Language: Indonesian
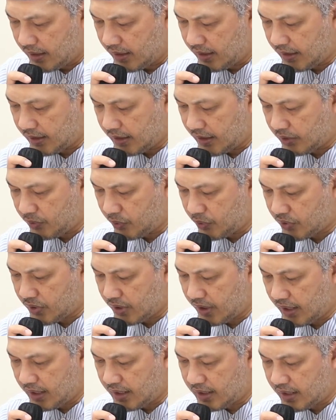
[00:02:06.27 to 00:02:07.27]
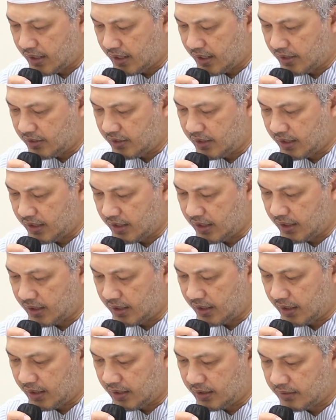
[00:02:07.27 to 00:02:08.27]
kita teruskan kajian
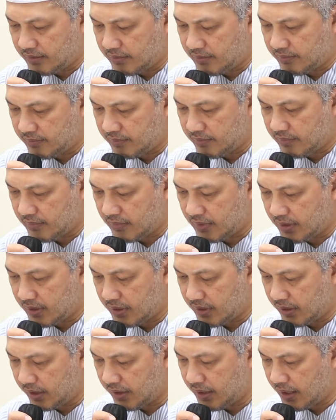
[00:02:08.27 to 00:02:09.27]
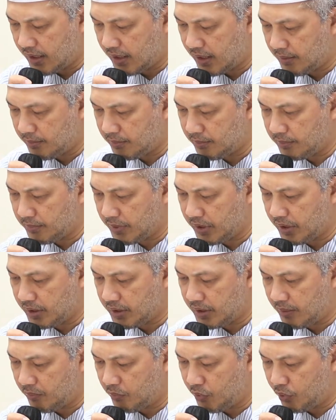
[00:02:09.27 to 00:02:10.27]
kita di dalam
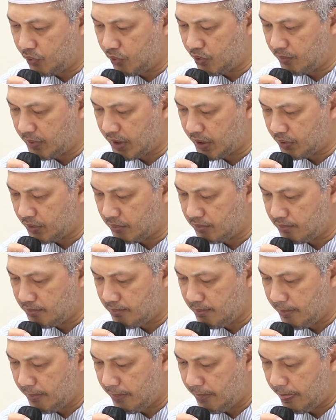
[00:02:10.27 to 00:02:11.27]
Kitabul Maram.